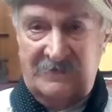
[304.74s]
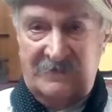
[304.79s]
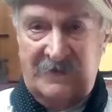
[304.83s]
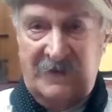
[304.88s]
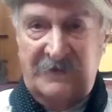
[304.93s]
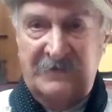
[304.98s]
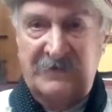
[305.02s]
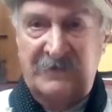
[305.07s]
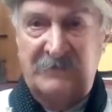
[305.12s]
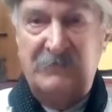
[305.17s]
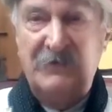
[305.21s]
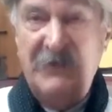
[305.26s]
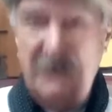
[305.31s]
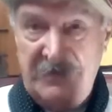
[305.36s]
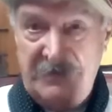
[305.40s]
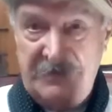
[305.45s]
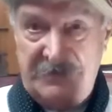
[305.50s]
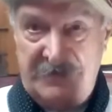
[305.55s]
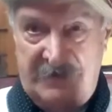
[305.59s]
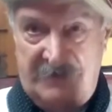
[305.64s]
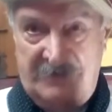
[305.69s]
la
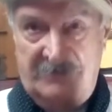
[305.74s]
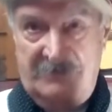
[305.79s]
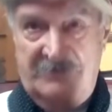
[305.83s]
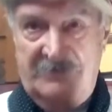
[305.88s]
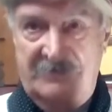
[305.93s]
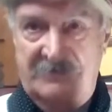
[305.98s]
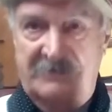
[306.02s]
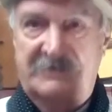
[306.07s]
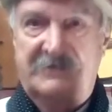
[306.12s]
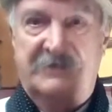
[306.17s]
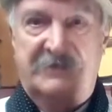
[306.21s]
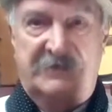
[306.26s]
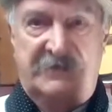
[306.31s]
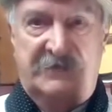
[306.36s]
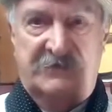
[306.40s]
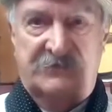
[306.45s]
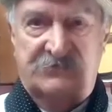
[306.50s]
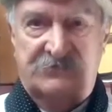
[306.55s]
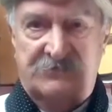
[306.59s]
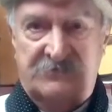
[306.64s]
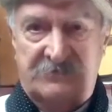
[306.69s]
neblina, ¿eh?
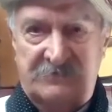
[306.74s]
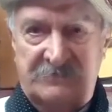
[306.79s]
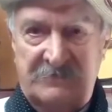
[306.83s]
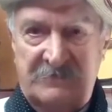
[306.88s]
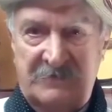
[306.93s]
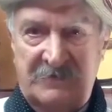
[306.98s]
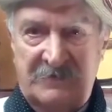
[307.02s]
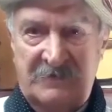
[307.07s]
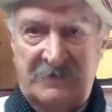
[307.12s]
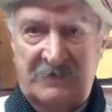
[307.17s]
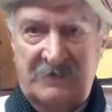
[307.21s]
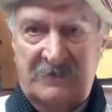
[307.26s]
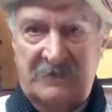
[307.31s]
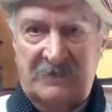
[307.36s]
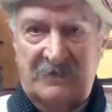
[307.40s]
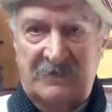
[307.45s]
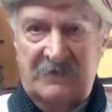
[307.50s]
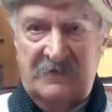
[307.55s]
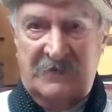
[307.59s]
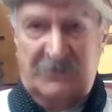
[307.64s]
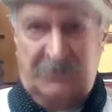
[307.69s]
diría yo.
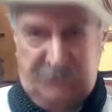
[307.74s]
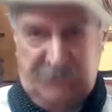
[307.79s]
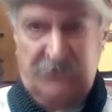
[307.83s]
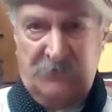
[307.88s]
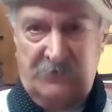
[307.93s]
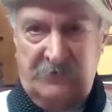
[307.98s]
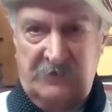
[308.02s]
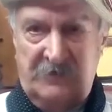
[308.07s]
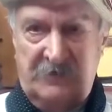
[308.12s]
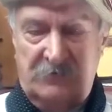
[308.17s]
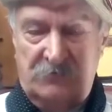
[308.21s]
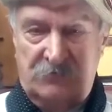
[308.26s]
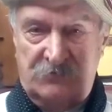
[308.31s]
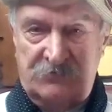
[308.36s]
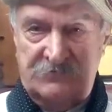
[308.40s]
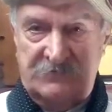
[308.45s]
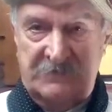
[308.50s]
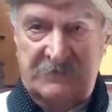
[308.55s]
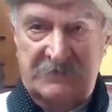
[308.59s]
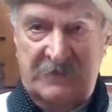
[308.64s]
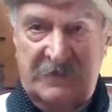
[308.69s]
Espero que les
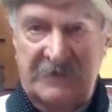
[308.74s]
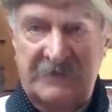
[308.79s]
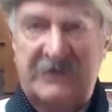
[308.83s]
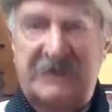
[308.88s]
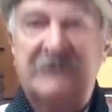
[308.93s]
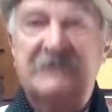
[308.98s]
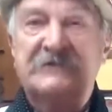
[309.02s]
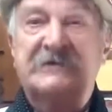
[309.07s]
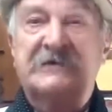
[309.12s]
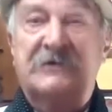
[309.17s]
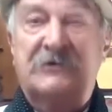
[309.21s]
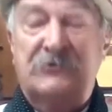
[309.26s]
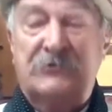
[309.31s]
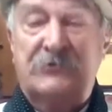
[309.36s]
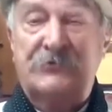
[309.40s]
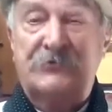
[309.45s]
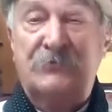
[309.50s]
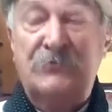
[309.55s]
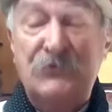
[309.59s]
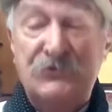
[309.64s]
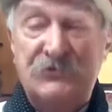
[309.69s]
guste. Hay gente que,
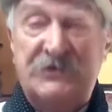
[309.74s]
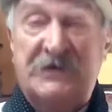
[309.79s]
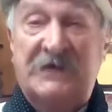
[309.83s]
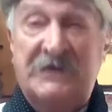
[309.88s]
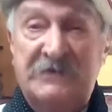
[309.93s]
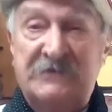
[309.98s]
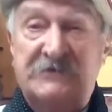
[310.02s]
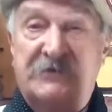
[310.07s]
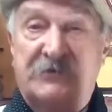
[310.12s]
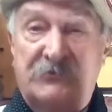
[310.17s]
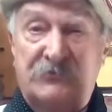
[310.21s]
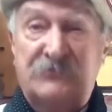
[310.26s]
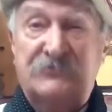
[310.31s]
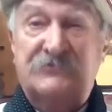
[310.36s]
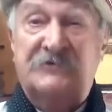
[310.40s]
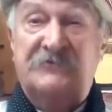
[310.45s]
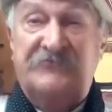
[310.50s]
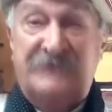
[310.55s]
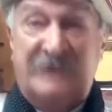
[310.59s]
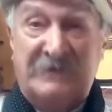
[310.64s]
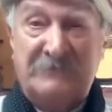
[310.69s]
con, mucha gente
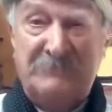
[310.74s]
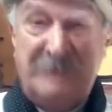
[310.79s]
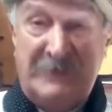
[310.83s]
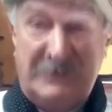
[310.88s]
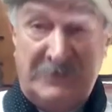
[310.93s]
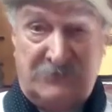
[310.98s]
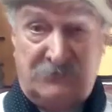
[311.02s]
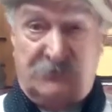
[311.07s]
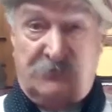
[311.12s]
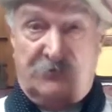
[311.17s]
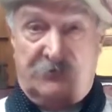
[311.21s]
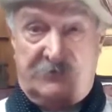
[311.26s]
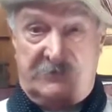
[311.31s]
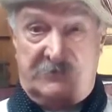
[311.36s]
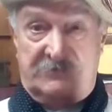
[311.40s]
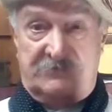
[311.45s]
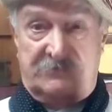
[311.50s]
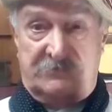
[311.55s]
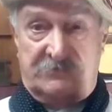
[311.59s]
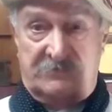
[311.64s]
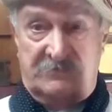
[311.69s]
conoce fragmentos de
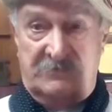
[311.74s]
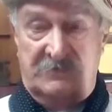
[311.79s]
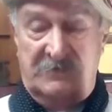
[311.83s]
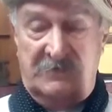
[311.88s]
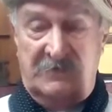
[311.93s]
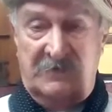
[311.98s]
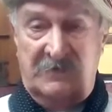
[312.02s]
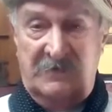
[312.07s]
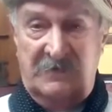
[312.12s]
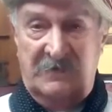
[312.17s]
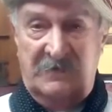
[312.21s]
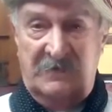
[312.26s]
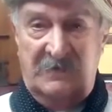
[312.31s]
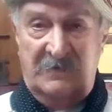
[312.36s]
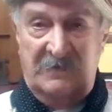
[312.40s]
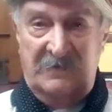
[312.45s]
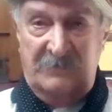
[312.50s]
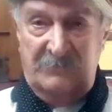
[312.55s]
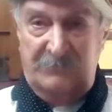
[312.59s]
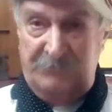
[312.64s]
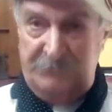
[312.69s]
esto,
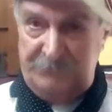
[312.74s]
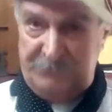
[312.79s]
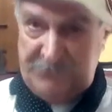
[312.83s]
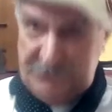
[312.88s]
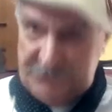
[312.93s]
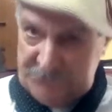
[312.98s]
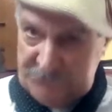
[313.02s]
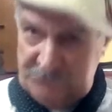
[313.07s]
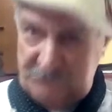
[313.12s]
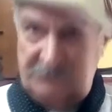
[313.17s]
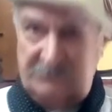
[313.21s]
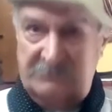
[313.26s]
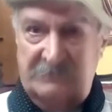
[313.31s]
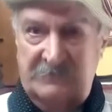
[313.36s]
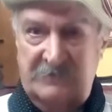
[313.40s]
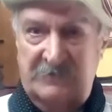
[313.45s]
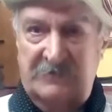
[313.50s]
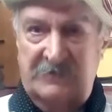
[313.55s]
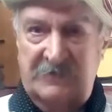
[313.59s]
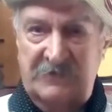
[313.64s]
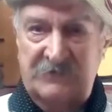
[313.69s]
pero
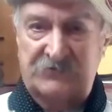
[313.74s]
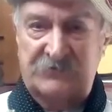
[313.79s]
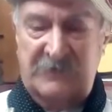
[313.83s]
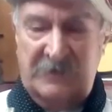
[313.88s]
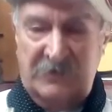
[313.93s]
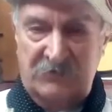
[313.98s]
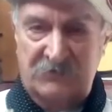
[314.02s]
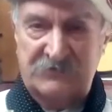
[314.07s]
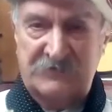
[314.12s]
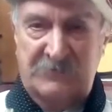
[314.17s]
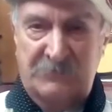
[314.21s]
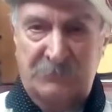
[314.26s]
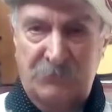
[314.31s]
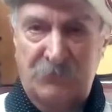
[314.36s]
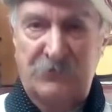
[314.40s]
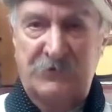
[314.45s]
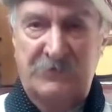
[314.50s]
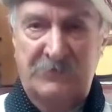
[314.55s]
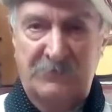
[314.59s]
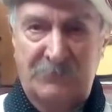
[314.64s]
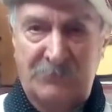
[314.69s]
es una cosa
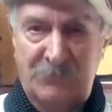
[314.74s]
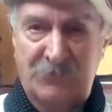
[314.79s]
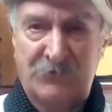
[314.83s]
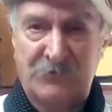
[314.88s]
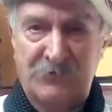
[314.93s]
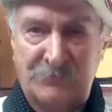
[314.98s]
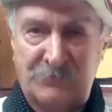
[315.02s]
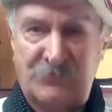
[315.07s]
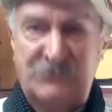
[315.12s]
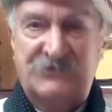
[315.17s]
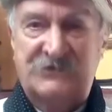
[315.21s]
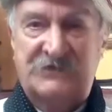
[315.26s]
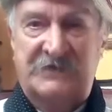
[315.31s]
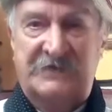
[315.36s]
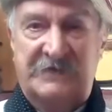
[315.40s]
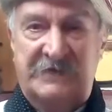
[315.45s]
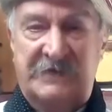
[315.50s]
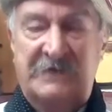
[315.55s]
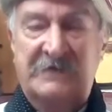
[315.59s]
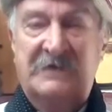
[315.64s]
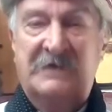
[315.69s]
muy, muy, muy
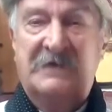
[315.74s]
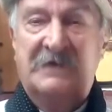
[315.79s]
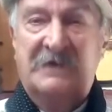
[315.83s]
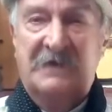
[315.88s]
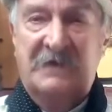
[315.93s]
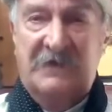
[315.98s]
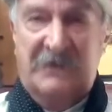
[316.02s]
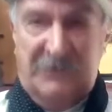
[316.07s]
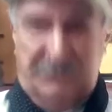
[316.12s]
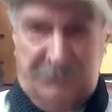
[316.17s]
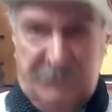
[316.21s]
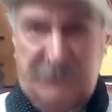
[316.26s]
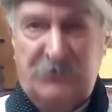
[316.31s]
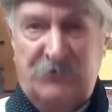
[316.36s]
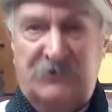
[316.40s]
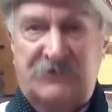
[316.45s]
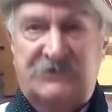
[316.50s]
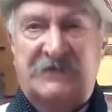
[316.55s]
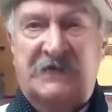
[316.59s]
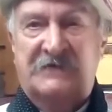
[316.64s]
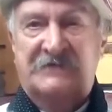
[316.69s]
seria. Espero
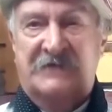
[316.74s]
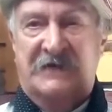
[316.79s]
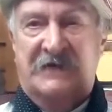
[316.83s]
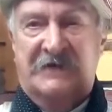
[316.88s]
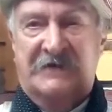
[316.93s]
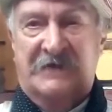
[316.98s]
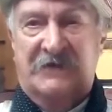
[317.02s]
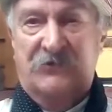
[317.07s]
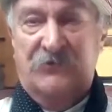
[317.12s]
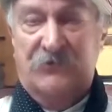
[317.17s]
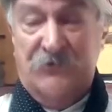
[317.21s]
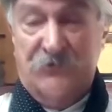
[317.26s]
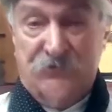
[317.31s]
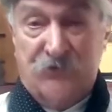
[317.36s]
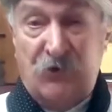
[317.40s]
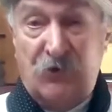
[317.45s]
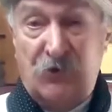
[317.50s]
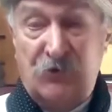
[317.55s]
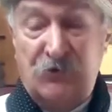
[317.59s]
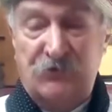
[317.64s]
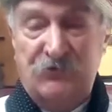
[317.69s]
que sean del agrado de
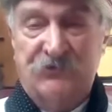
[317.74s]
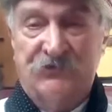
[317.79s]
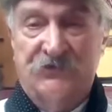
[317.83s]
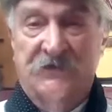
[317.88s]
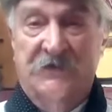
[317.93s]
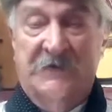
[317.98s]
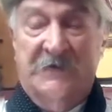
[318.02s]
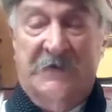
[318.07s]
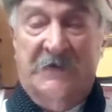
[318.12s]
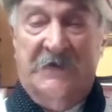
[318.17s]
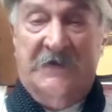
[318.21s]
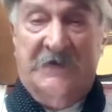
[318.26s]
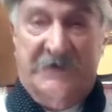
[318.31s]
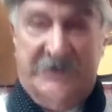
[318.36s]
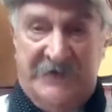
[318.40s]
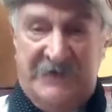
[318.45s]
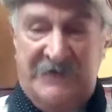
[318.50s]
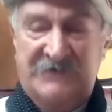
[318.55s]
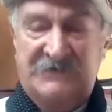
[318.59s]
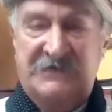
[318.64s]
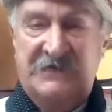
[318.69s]
todos.
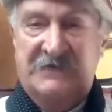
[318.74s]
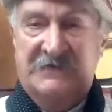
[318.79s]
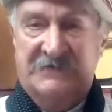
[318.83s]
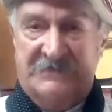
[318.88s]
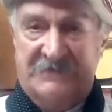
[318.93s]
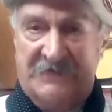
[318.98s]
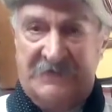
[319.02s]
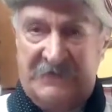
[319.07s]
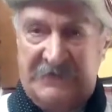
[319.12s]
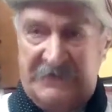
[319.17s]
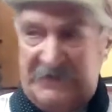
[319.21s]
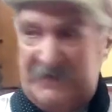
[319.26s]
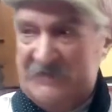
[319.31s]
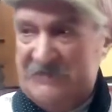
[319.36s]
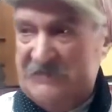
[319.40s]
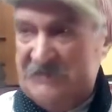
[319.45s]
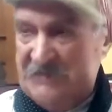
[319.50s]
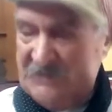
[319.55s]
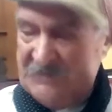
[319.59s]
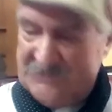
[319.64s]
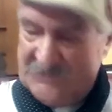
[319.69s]
Gracias,
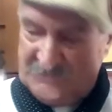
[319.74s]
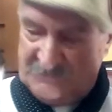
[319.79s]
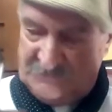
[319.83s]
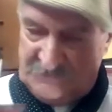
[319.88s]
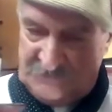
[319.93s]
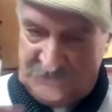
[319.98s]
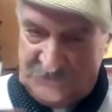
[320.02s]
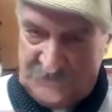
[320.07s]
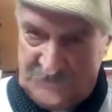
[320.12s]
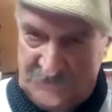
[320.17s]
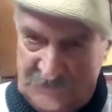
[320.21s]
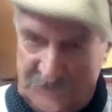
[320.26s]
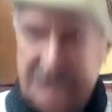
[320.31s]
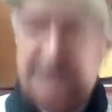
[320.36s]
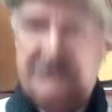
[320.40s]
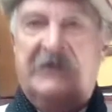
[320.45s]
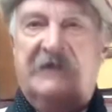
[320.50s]
gracias y